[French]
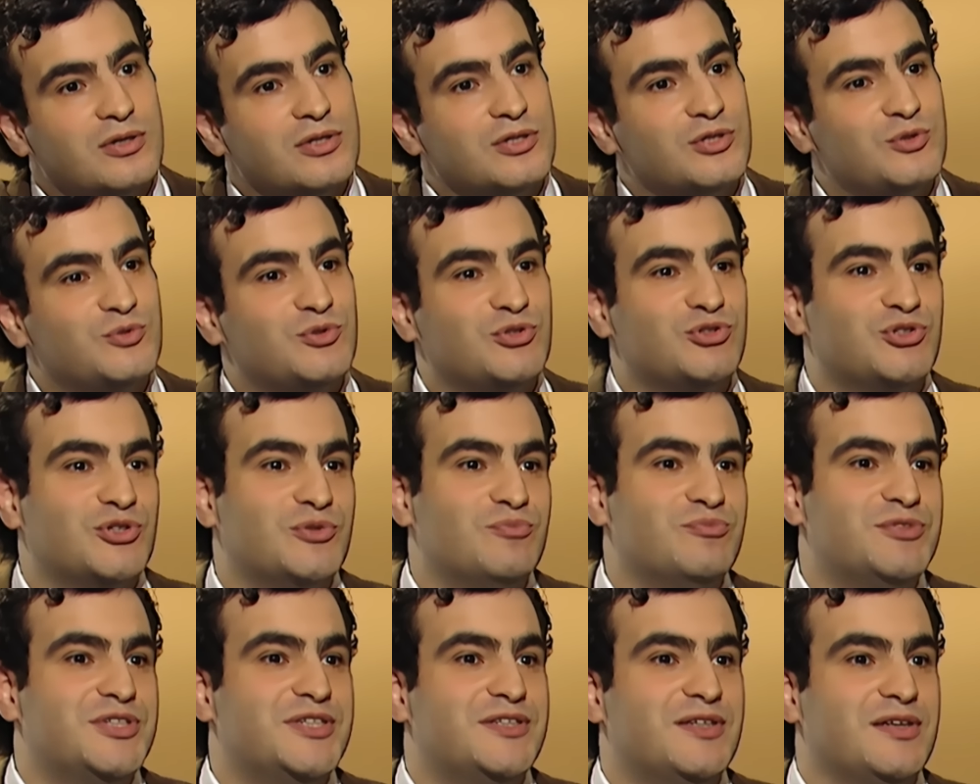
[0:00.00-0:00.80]
J'ai
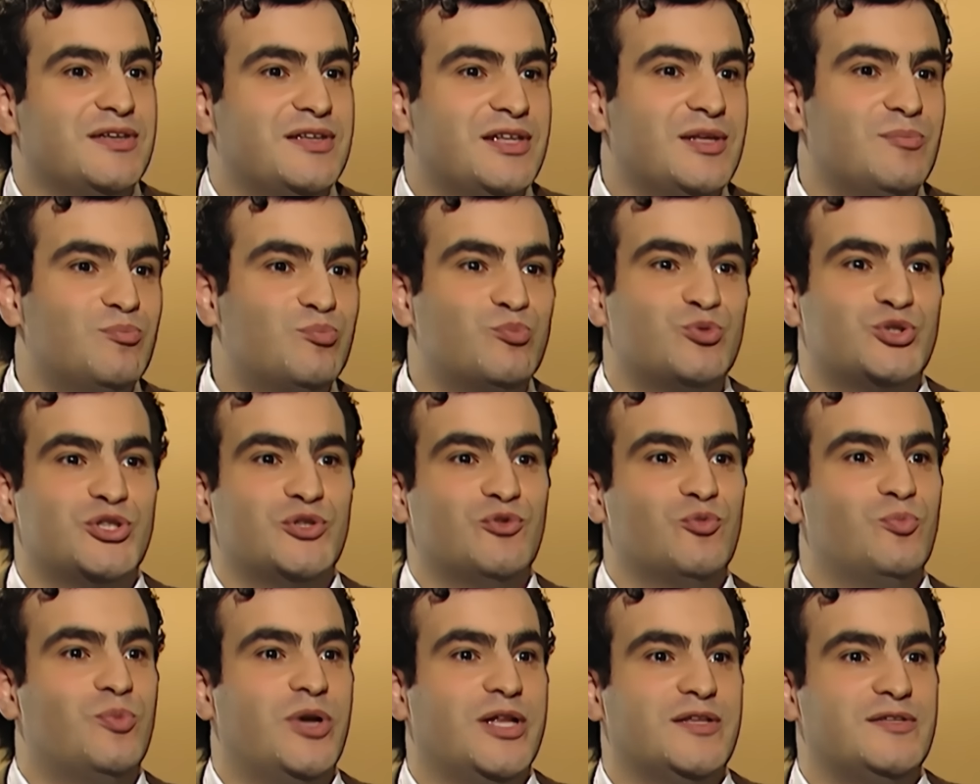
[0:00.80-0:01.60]
une petite équipe, j'ai
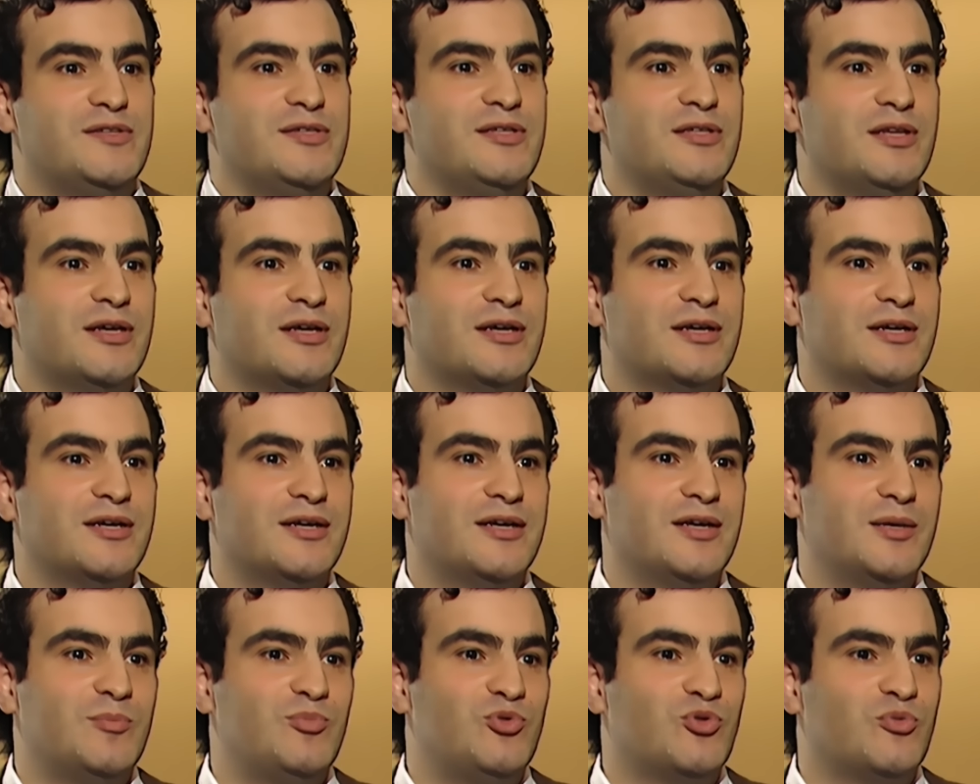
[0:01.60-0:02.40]
de platine,
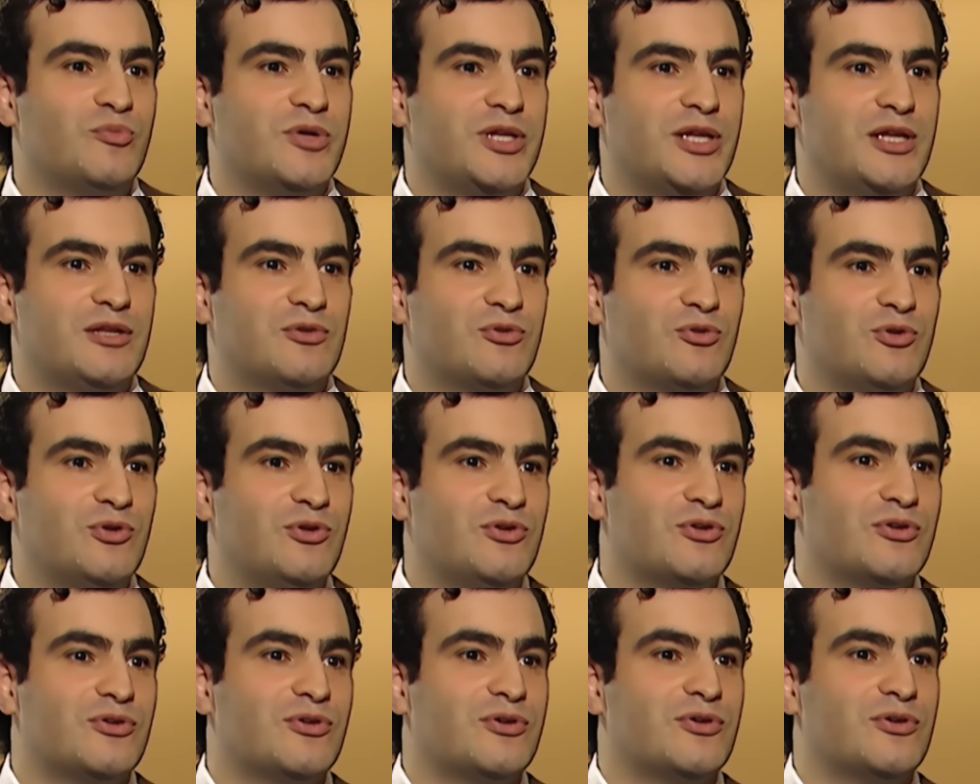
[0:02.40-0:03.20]
puis on met des
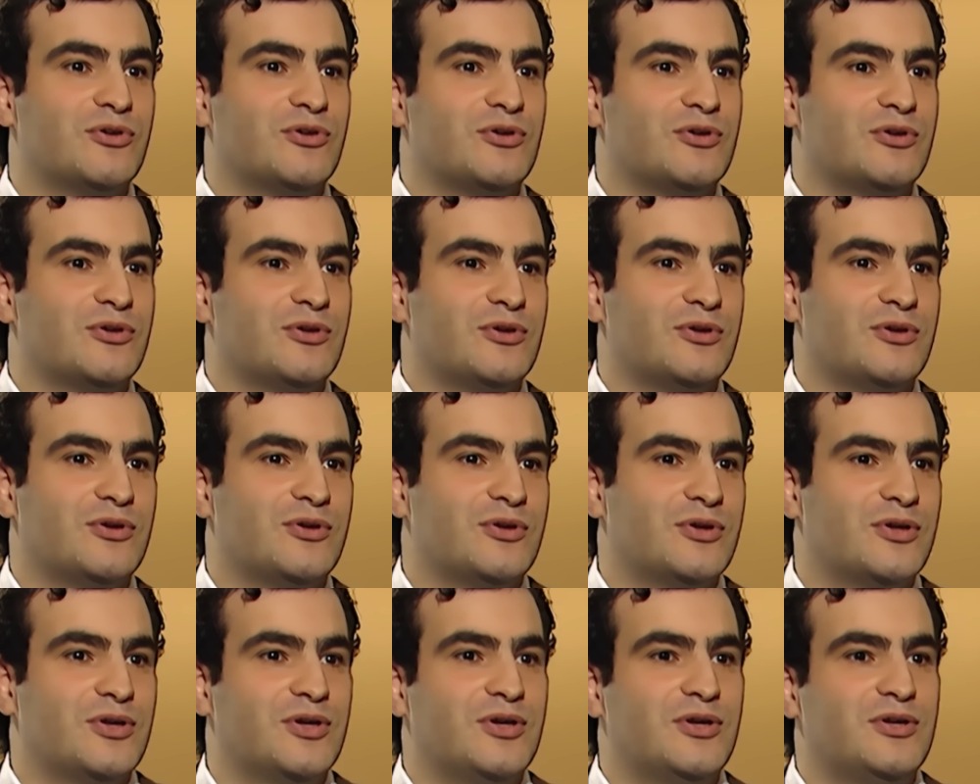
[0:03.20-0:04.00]
trucs,
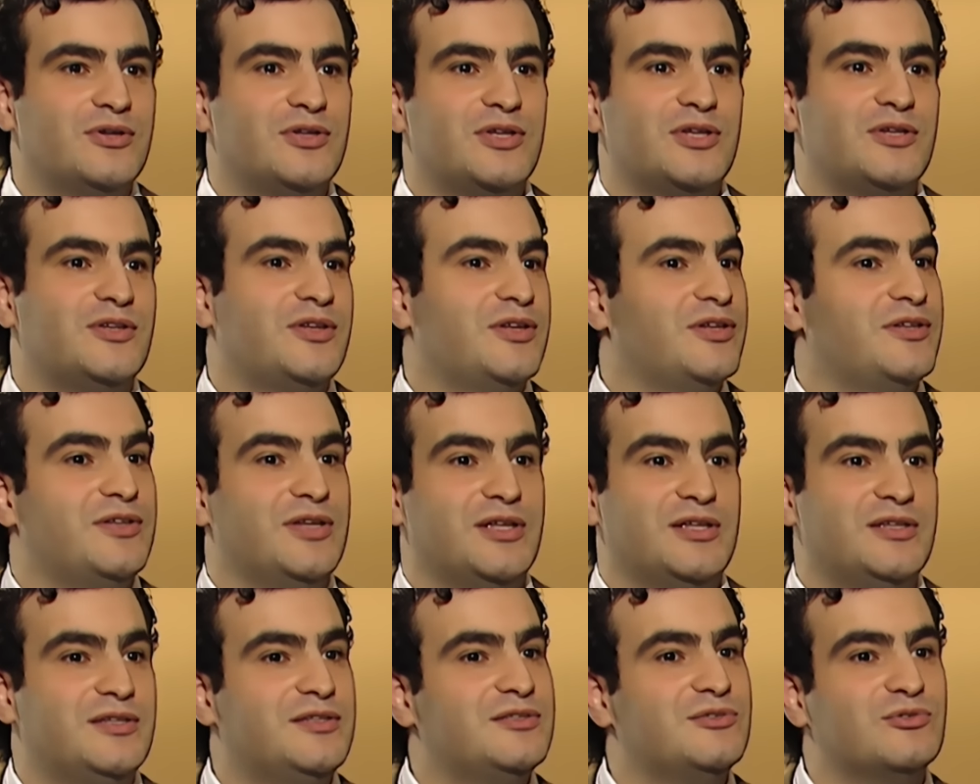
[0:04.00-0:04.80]
des, des,
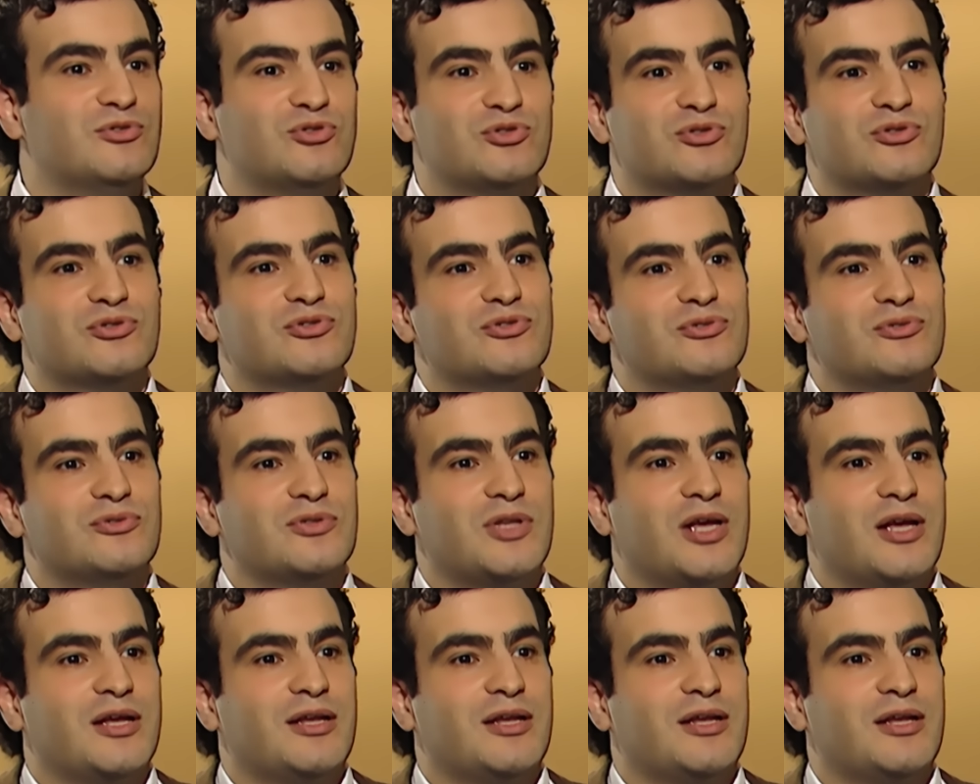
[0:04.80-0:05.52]
des livres de chansons.